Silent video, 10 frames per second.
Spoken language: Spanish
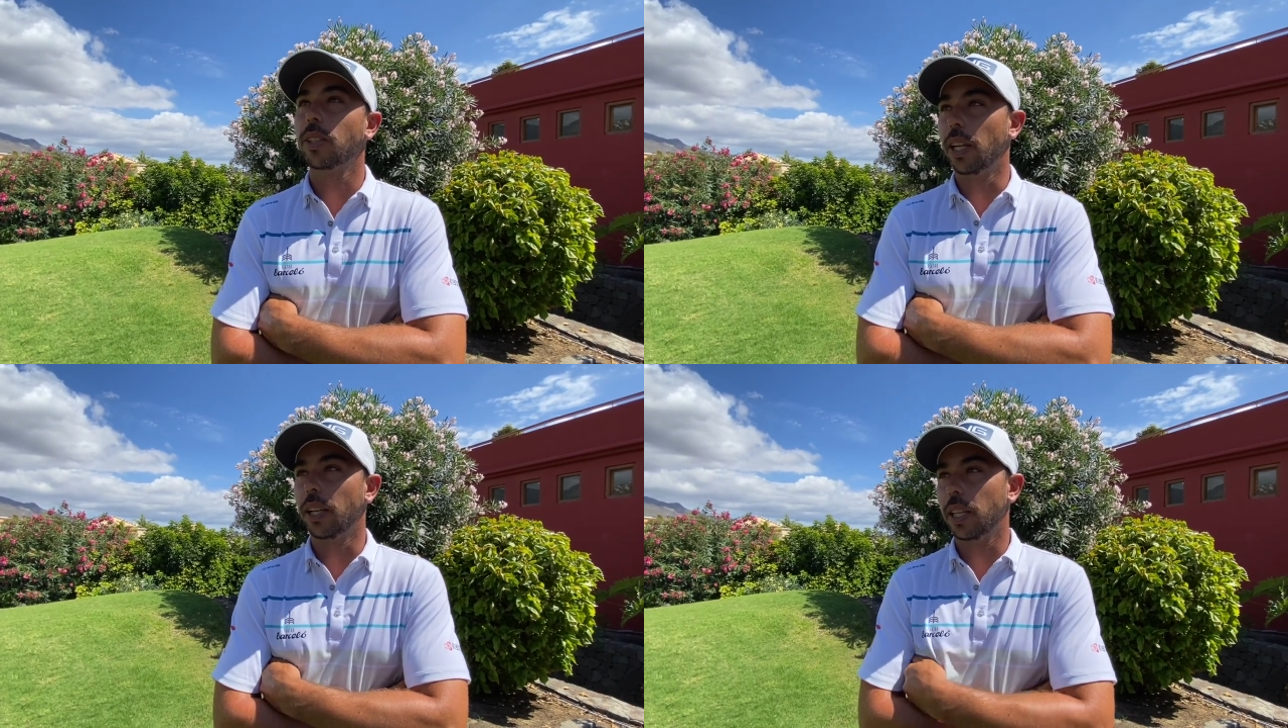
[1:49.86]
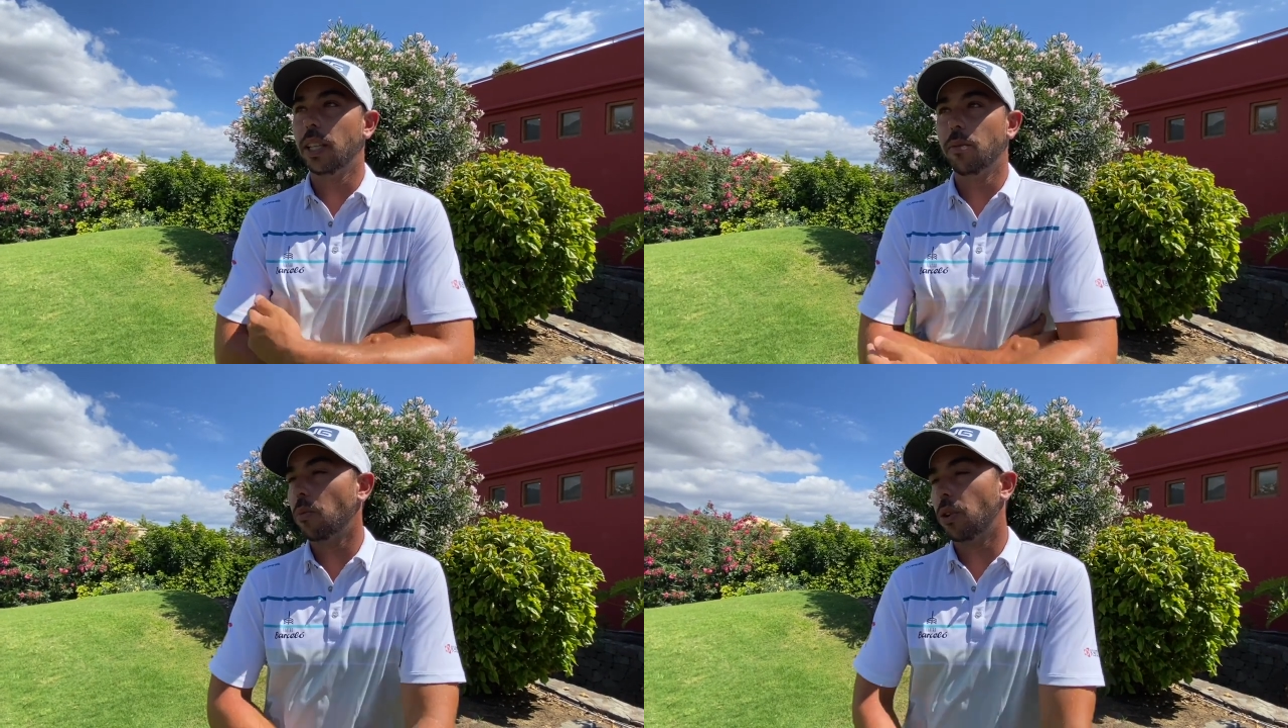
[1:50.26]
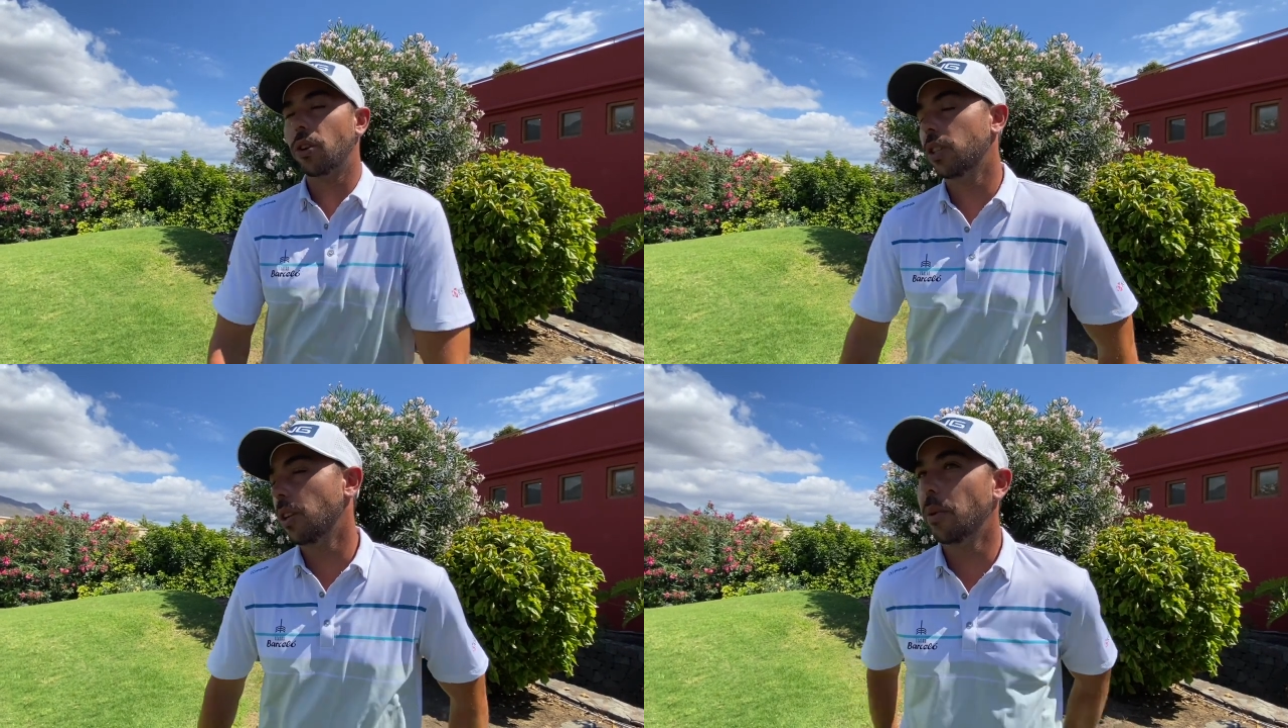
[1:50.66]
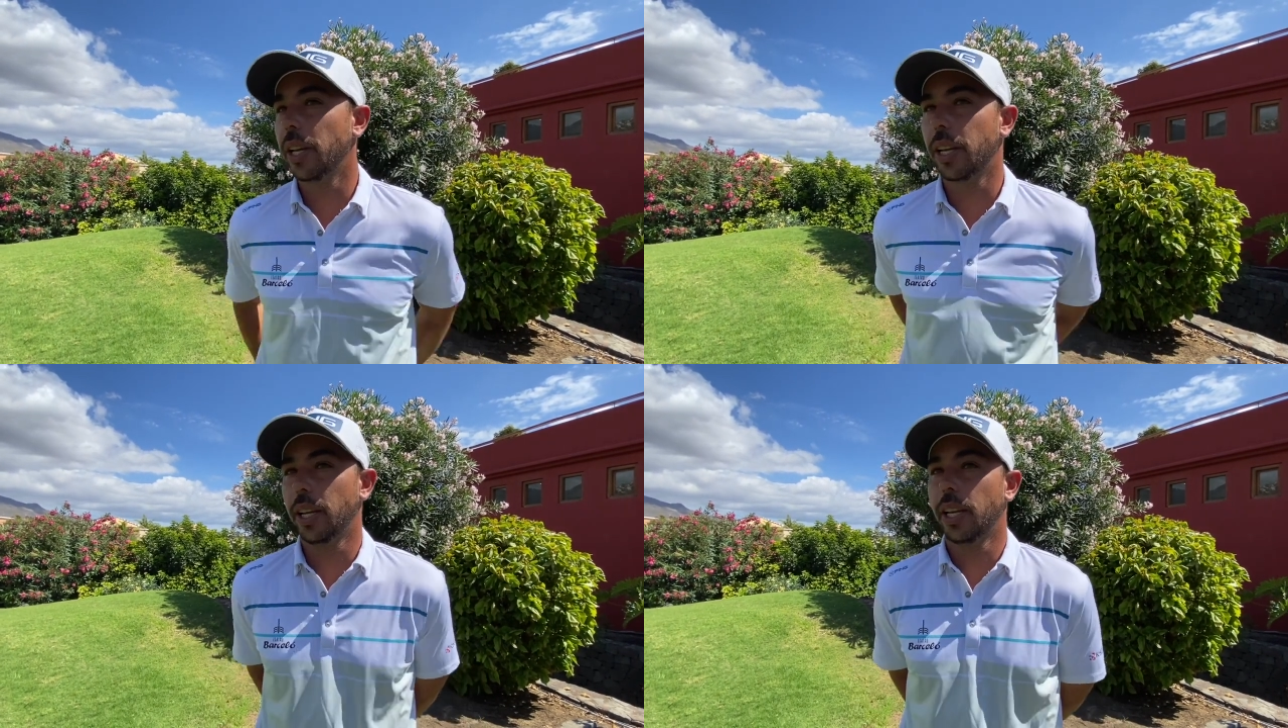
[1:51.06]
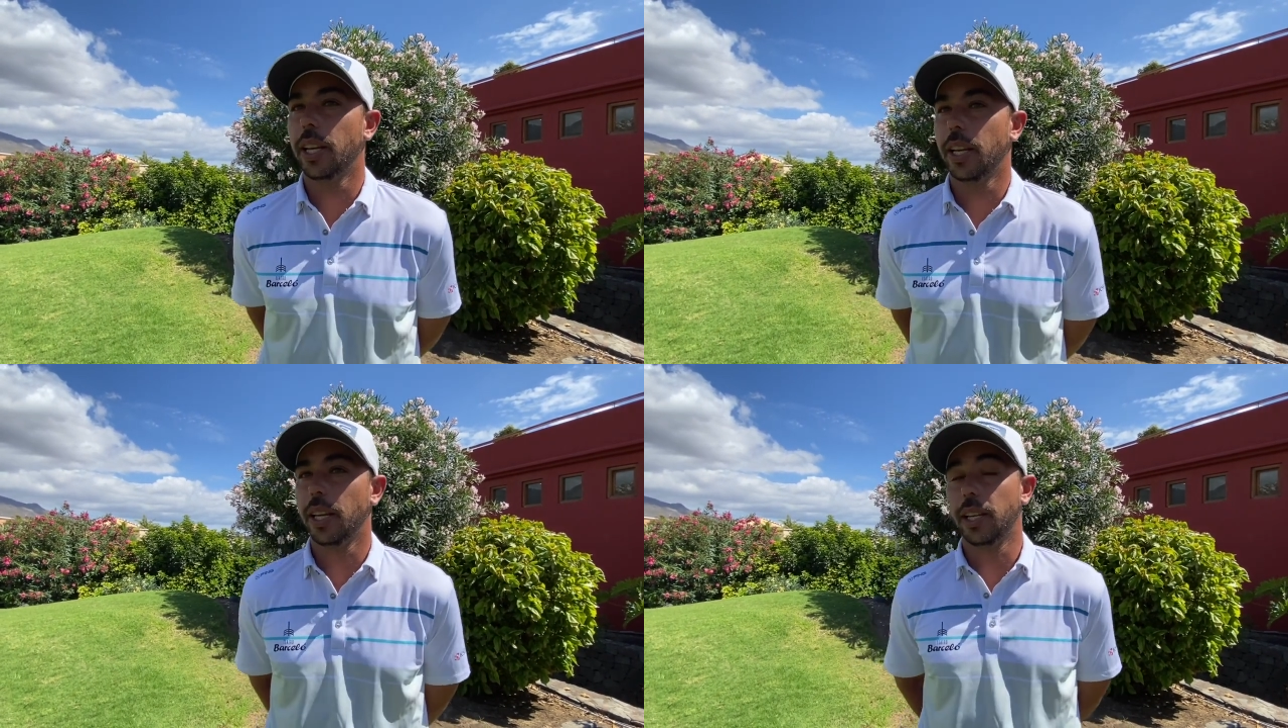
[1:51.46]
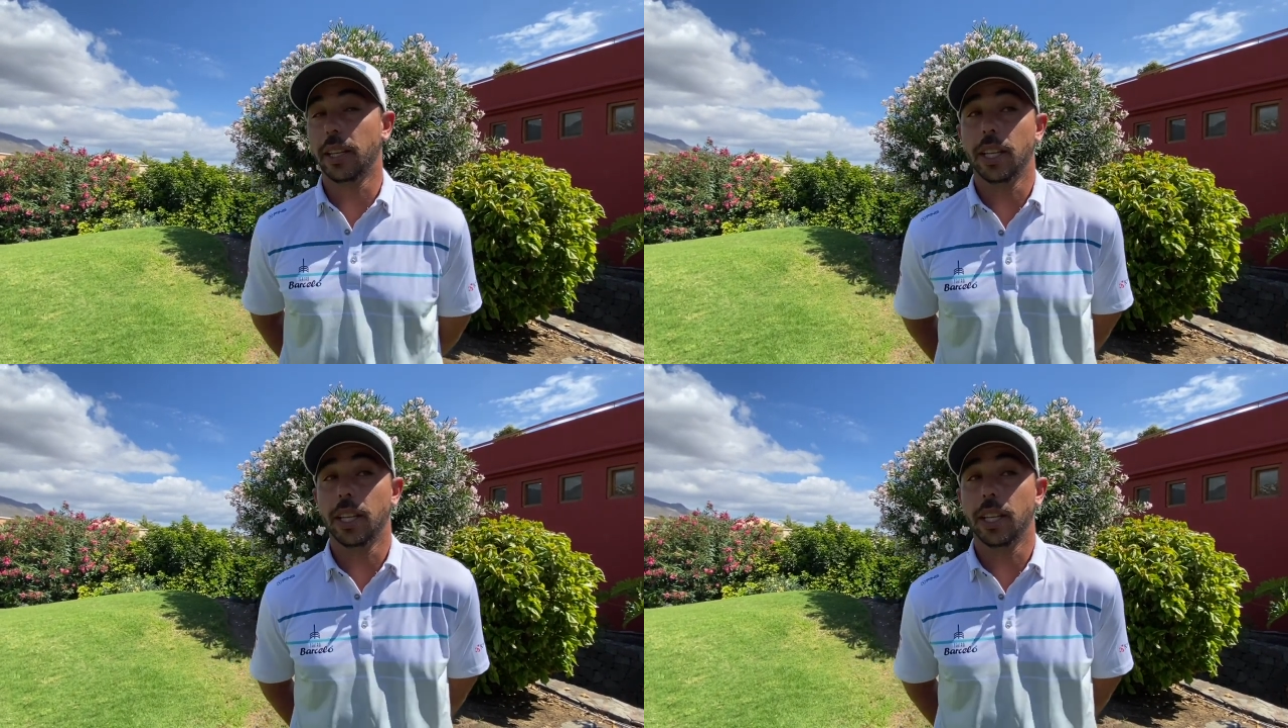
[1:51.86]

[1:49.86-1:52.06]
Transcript: Sí, es el mismo error siempre y,